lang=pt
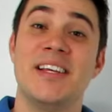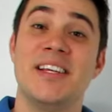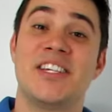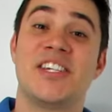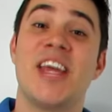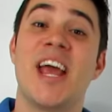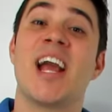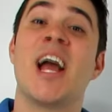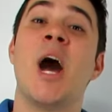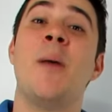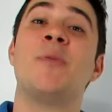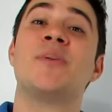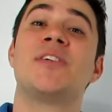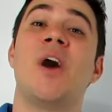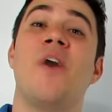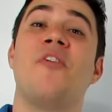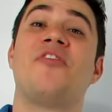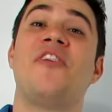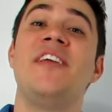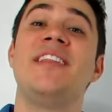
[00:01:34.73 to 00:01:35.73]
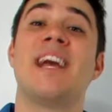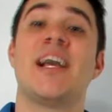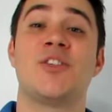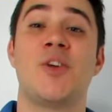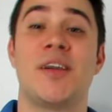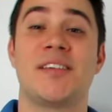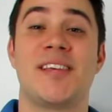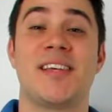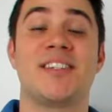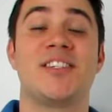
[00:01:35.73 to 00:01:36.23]
Chegamos ao fim
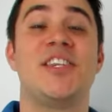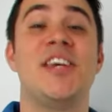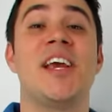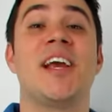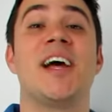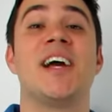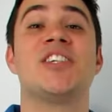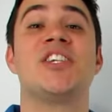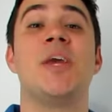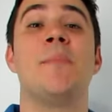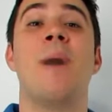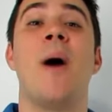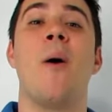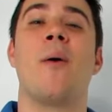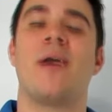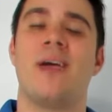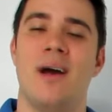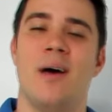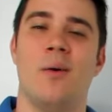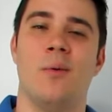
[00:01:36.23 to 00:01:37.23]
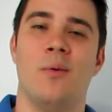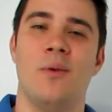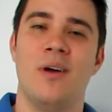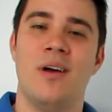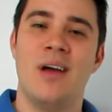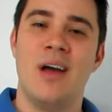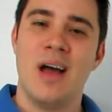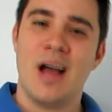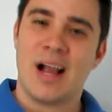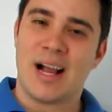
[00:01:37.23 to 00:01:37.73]
das nossas dicas de balcão.
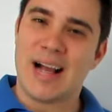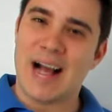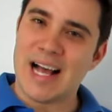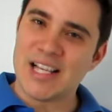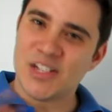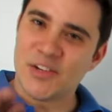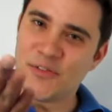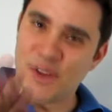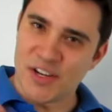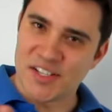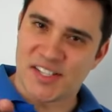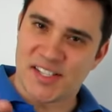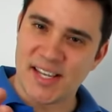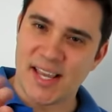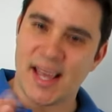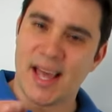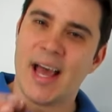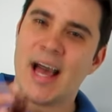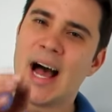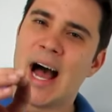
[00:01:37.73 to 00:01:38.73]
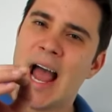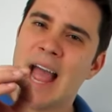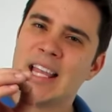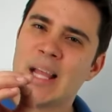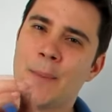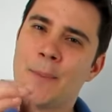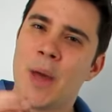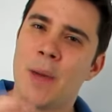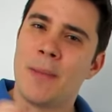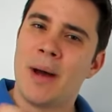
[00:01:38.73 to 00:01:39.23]
Caso você
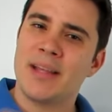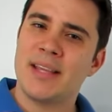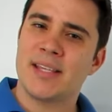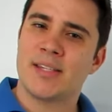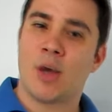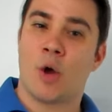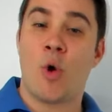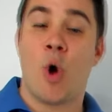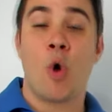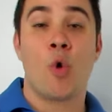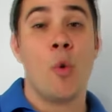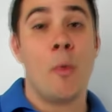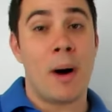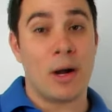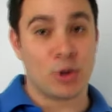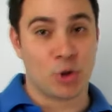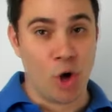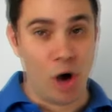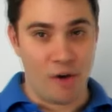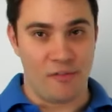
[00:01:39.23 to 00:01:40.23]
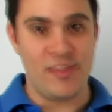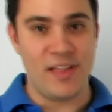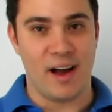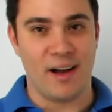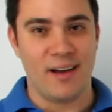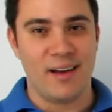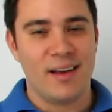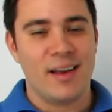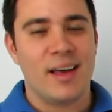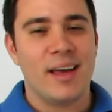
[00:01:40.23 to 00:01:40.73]
ainda permaneça com alguma
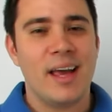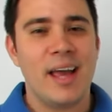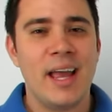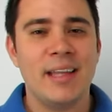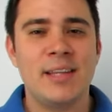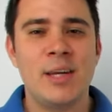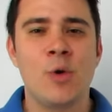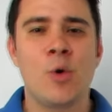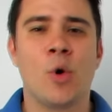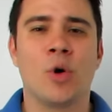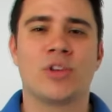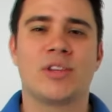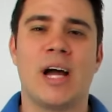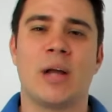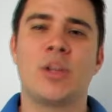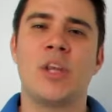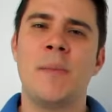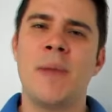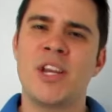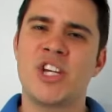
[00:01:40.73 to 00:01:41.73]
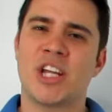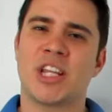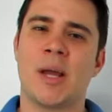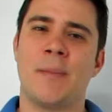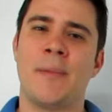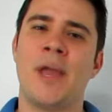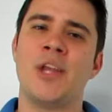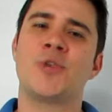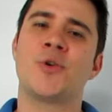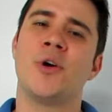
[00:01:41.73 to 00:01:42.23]
dúvida, entre em contato
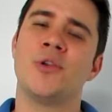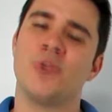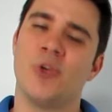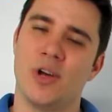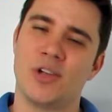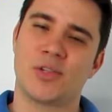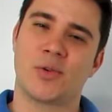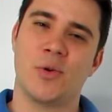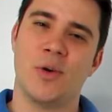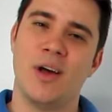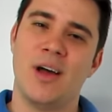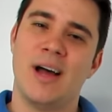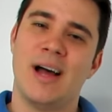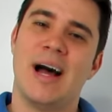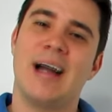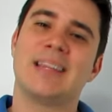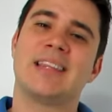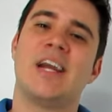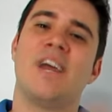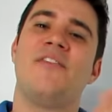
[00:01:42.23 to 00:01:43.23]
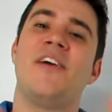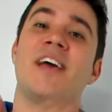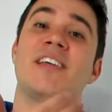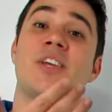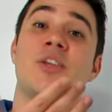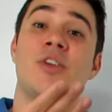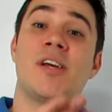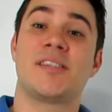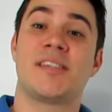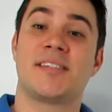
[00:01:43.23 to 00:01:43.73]
imediatamente conosco
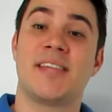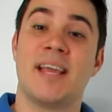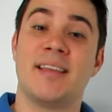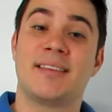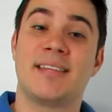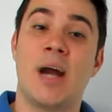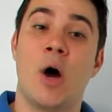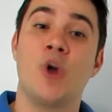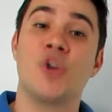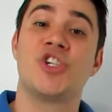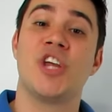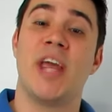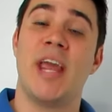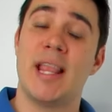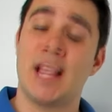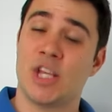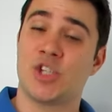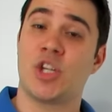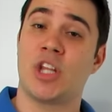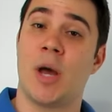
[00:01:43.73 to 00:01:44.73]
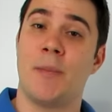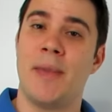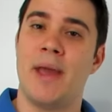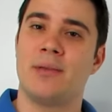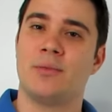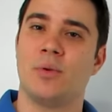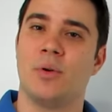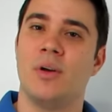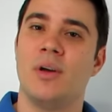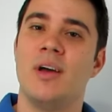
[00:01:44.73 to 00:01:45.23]
através da nossa central de
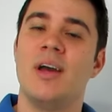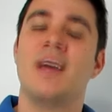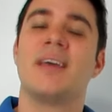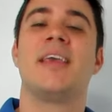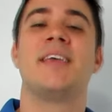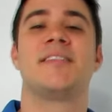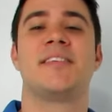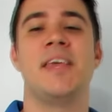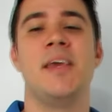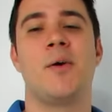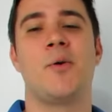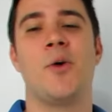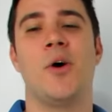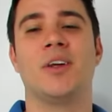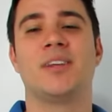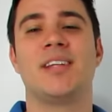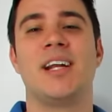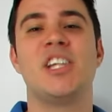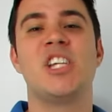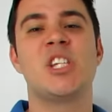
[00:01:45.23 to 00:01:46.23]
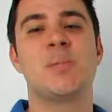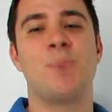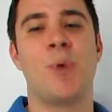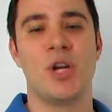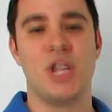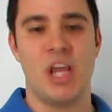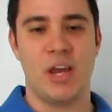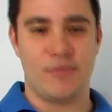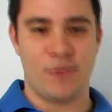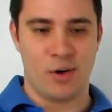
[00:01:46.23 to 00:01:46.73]
relacionamento que se encontra
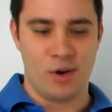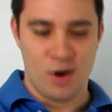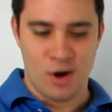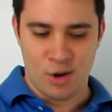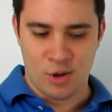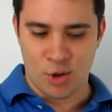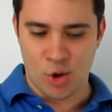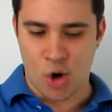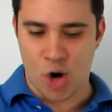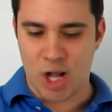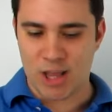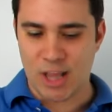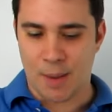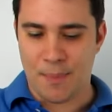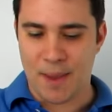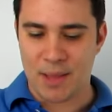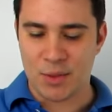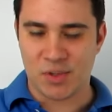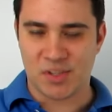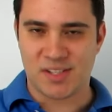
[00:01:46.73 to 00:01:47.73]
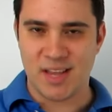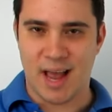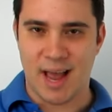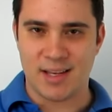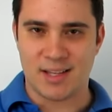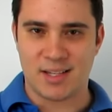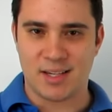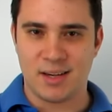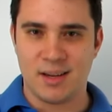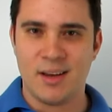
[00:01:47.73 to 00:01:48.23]
disponível no rodapé do
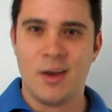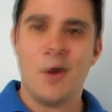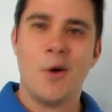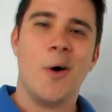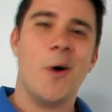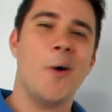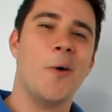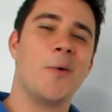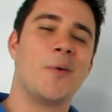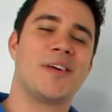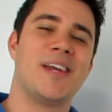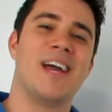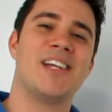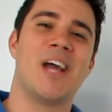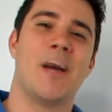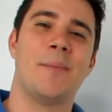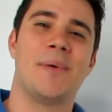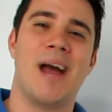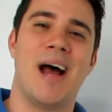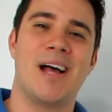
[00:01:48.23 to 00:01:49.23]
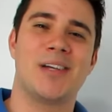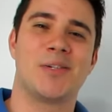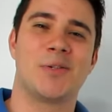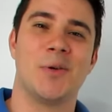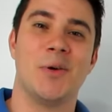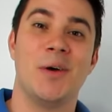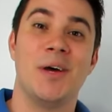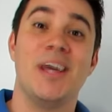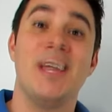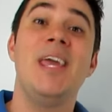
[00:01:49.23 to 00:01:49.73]
site. Um grande
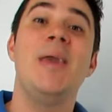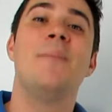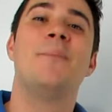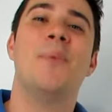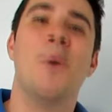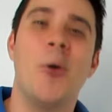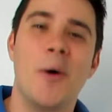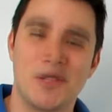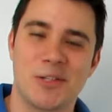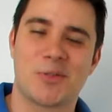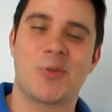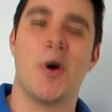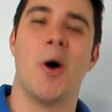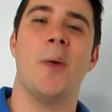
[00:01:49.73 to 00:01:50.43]
abraço e boas